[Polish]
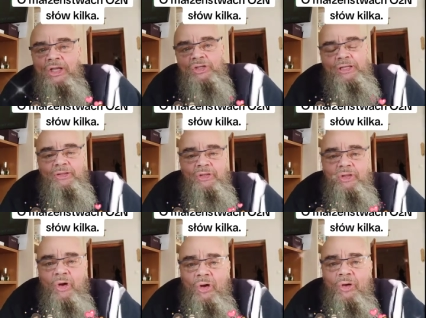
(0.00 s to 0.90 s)
że
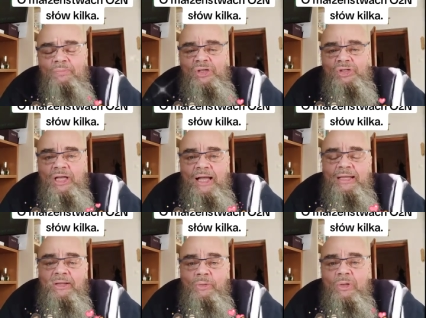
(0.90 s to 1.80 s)
to
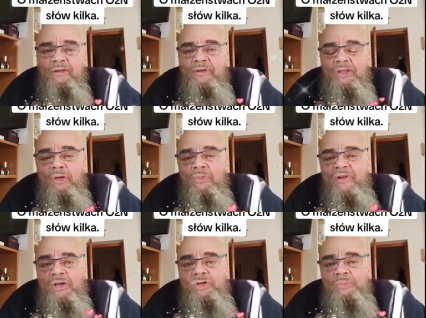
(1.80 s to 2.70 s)
mieszkanie, które
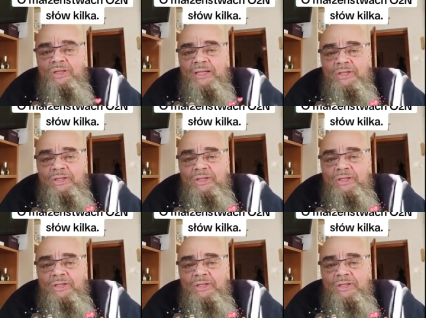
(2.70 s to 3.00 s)
wynajmowaliśmy,